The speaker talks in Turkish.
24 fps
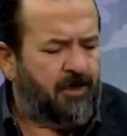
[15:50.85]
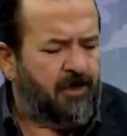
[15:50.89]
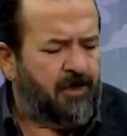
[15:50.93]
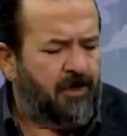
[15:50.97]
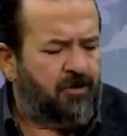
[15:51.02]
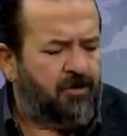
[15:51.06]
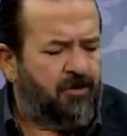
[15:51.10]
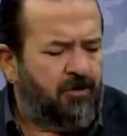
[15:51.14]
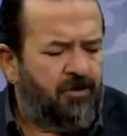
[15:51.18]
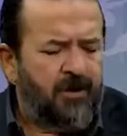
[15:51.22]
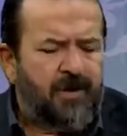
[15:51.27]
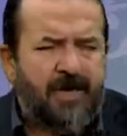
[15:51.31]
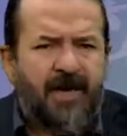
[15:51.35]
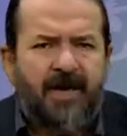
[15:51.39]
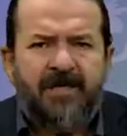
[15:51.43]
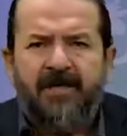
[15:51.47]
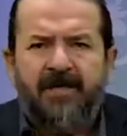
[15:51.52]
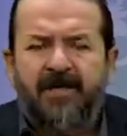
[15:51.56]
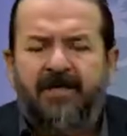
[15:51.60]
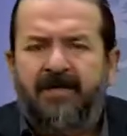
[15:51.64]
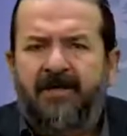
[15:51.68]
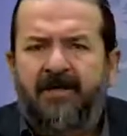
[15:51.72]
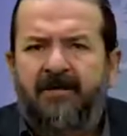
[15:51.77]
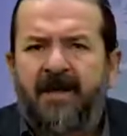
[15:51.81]
E, çünkü
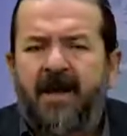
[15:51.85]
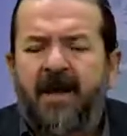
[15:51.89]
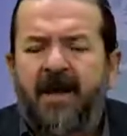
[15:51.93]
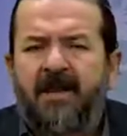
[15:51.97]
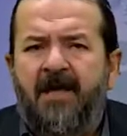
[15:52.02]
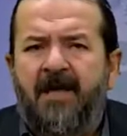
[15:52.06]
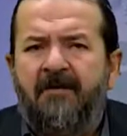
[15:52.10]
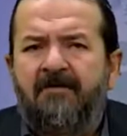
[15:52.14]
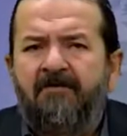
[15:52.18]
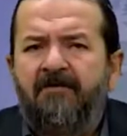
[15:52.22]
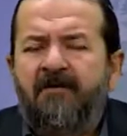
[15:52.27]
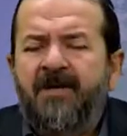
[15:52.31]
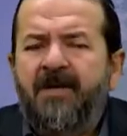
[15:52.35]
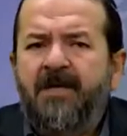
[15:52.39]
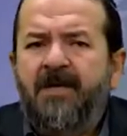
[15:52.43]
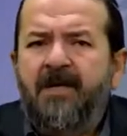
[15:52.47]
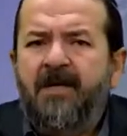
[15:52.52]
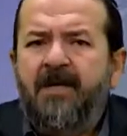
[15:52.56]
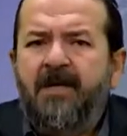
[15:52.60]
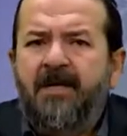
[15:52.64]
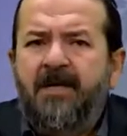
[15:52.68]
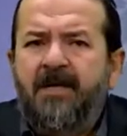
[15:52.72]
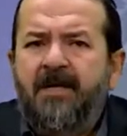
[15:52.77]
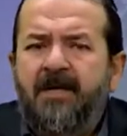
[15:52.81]
gerçekten yani
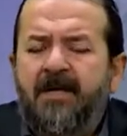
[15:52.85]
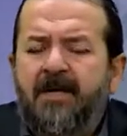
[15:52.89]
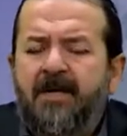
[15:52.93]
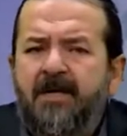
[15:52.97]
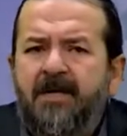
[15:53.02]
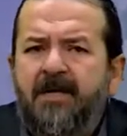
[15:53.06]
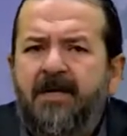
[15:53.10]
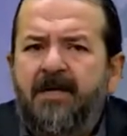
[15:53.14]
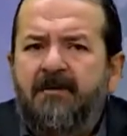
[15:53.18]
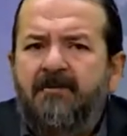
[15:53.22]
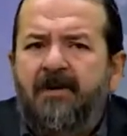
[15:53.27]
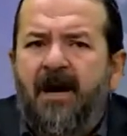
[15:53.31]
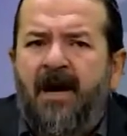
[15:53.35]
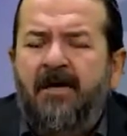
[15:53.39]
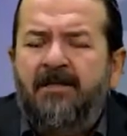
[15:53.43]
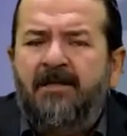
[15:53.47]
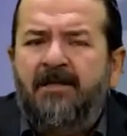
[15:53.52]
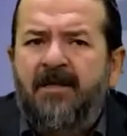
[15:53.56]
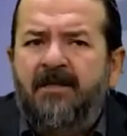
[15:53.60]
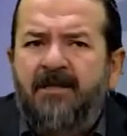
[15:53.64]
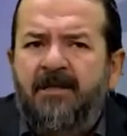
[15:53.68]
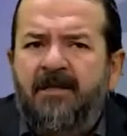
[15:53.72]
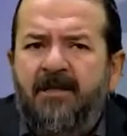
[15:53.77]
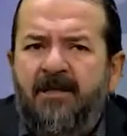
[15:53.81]
e,
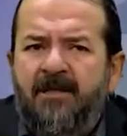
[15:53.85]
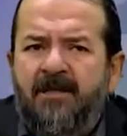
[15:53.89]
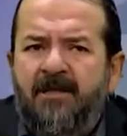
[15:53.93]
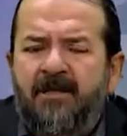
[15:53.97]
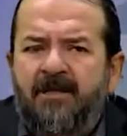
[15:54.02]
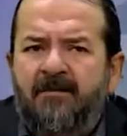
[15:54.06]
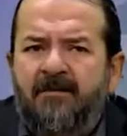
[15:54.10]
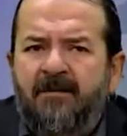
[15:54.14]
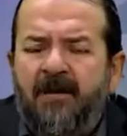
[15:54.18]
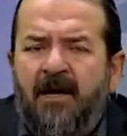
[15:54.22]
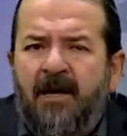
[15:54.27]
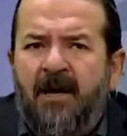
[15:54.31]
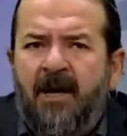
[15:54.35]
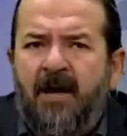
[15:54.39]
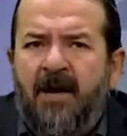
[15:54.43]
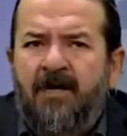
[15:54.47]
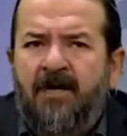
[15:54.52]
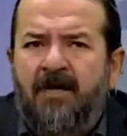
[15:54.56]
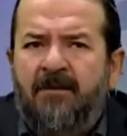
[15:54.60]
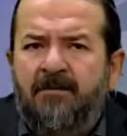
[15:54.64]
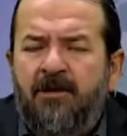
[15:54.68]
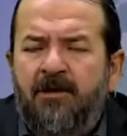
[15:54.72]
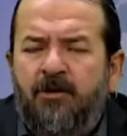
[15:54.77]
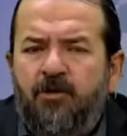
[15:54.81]
bazen e,
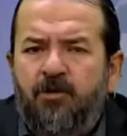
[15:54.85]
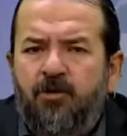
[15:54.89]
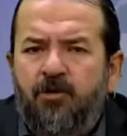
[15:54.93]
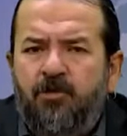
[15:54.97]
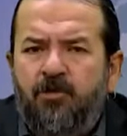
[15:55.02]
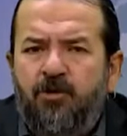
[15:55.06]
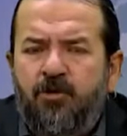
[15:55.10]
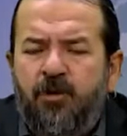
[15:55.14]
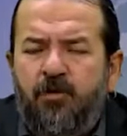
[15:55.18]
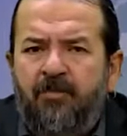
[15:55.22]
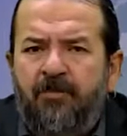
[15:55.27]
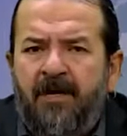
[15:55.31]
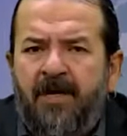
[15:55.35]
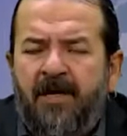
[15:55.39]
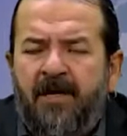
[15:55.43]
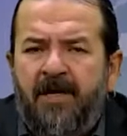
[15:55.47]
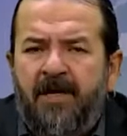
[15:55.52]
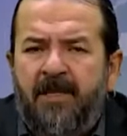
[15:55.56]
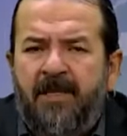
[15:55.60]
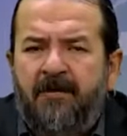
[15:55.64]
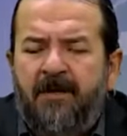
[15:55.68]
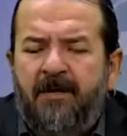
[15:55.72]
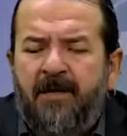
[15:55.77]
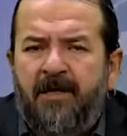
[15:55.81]
ağır mı konuşuyorum diye
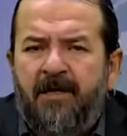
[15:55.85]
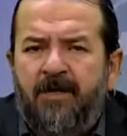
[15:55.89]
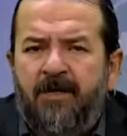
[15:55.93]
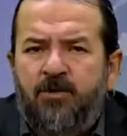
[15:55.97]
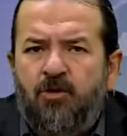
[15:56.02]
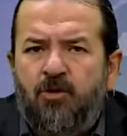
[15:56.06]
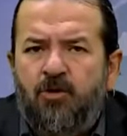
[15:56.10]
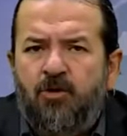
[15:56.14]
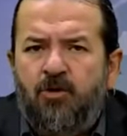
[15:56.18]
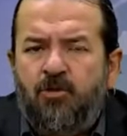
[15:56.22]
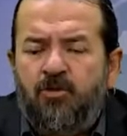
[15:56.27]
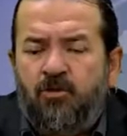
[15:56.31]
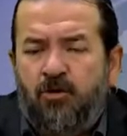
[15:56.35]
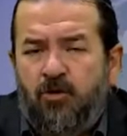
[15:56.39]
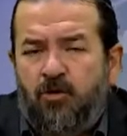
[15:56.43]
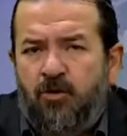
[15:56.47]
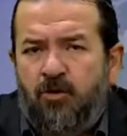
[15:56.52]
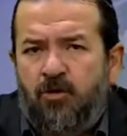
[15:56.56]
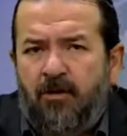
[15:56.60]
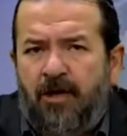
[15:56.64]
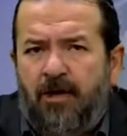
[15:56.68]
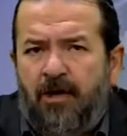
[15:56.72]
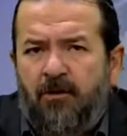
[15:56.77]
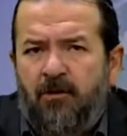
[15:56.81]
kendime
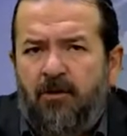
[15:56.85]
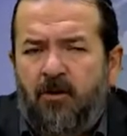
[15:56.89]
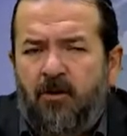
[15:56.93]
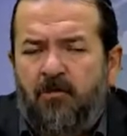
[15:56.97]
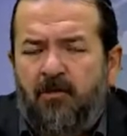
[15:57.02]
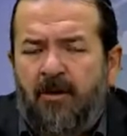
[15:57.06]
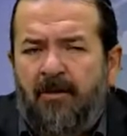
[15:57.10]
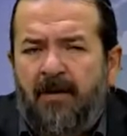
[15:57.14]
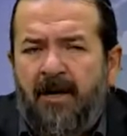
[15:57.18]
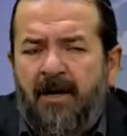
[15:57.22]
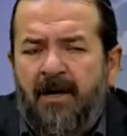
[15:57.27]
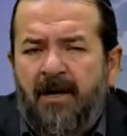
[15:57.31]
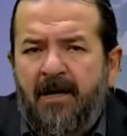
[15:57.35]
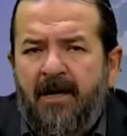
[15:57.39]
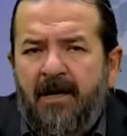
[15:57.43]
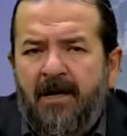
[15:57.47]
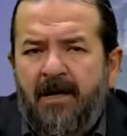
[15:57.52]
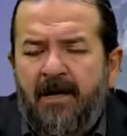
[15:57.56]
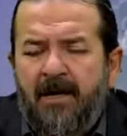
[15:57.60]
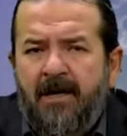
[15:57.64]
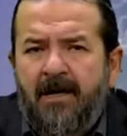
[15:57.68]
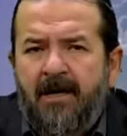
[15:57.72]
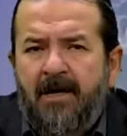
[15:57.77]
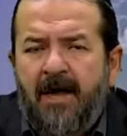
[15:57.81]
sorgular alıyorum ama
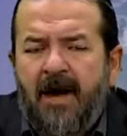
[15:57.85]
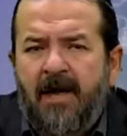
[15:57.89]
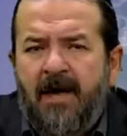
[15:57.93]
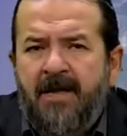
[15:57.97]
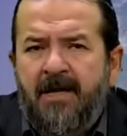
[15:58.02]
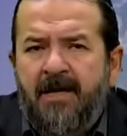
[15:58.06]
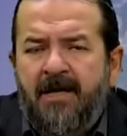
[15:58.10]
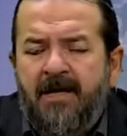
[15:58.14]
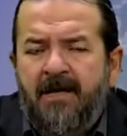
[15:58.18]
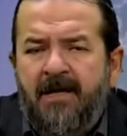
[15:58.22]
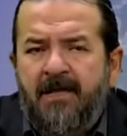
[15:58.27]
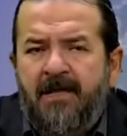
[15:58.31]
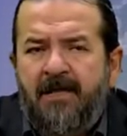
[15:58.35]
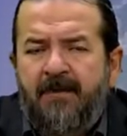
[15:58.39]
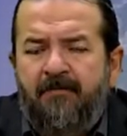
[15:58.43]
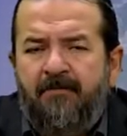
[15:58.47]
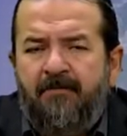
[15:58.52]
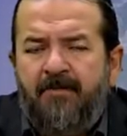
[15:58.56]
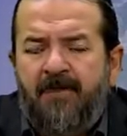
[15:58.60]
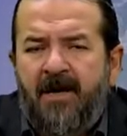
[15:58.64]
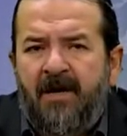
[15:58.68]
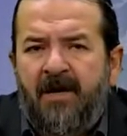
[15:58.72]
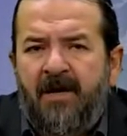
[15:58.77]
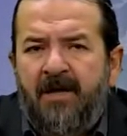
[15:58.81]
yani
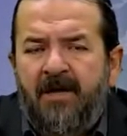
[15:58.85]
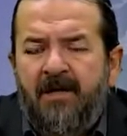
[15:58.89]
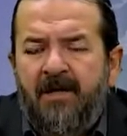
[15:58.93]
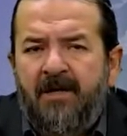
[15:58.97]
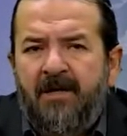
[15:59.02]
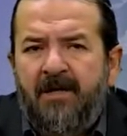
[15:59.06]
gidip de